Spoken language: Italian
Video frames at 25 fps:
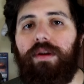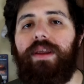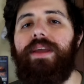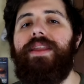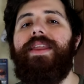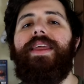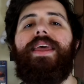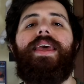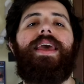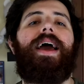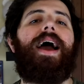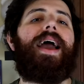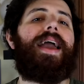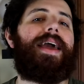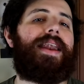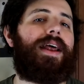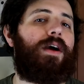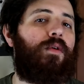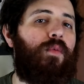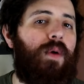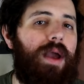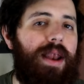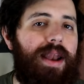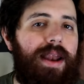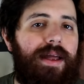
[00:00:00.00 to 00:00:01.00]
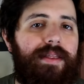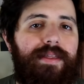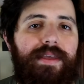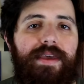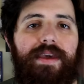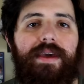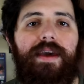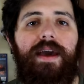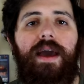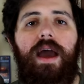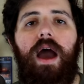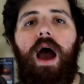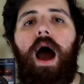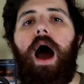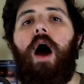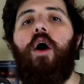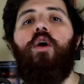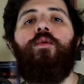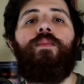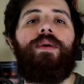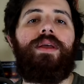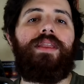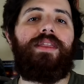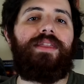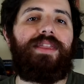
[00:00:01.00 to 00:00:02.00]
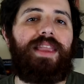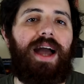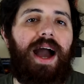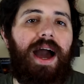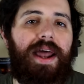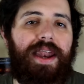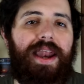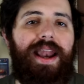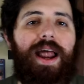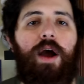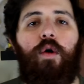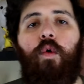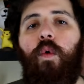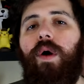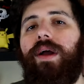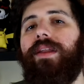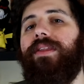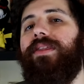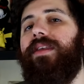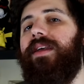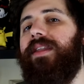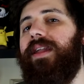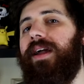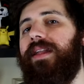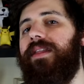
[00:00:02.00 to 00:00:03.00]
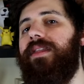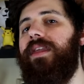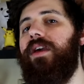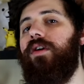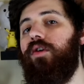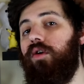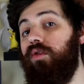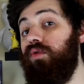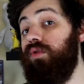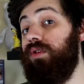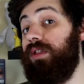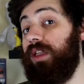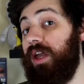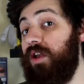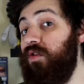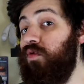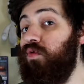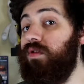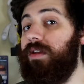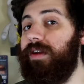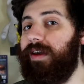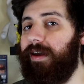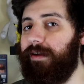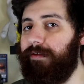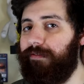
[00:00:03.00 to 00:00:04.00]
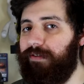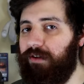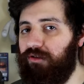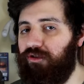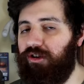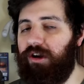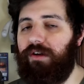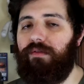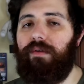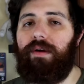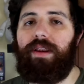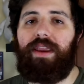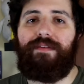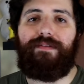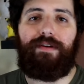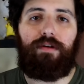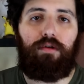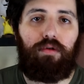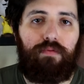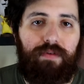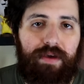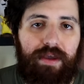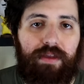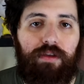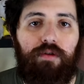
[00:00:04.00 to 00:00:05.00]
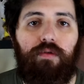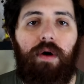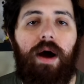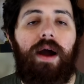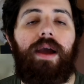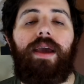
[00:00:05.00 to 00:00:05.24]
L'idea era quella di aumentare la quantità di contenuti che facevo a livello video,